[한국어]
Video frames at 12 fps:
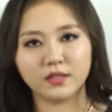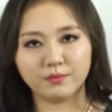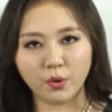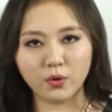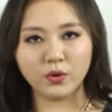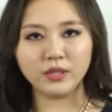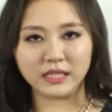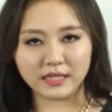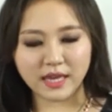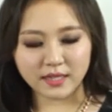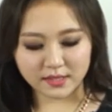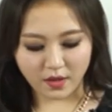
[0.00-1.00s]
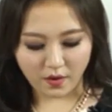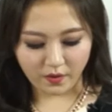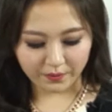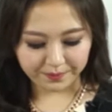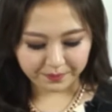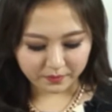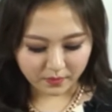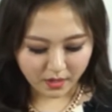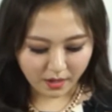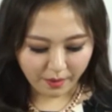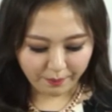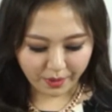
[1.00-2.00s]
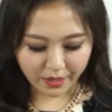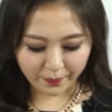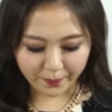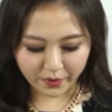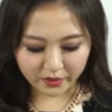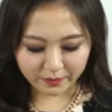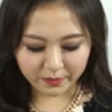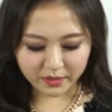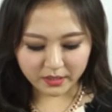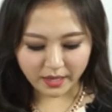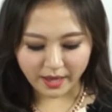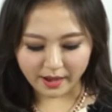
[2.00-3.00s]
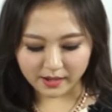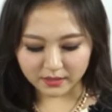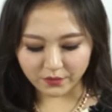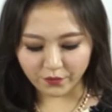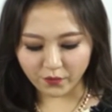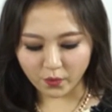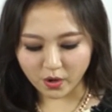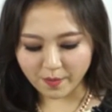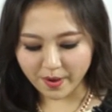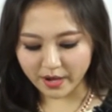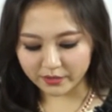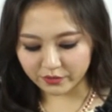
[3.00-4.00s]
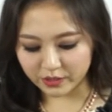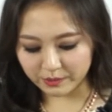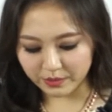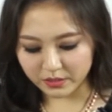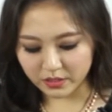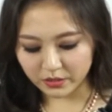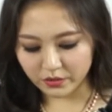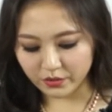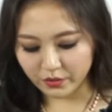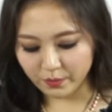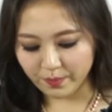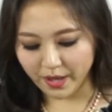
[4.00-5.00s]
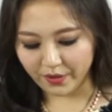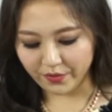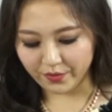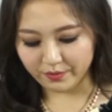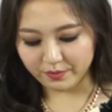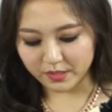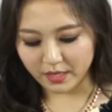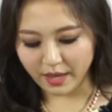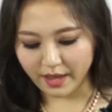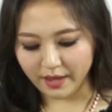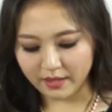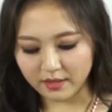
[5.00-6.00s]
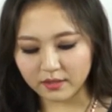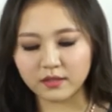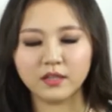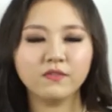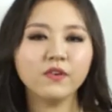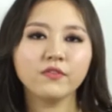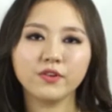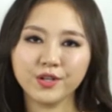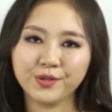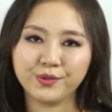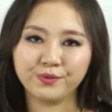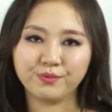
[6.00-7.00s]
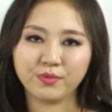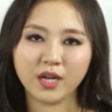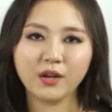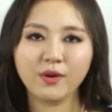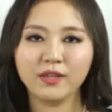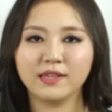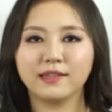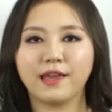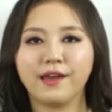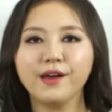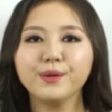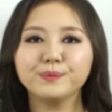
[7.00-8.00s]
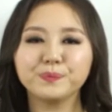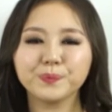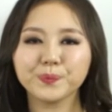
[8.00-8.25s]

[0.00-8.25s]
본론 2에서 My apartment has four bedrooms, two bathrooms, and a living room 이라고 했는데요.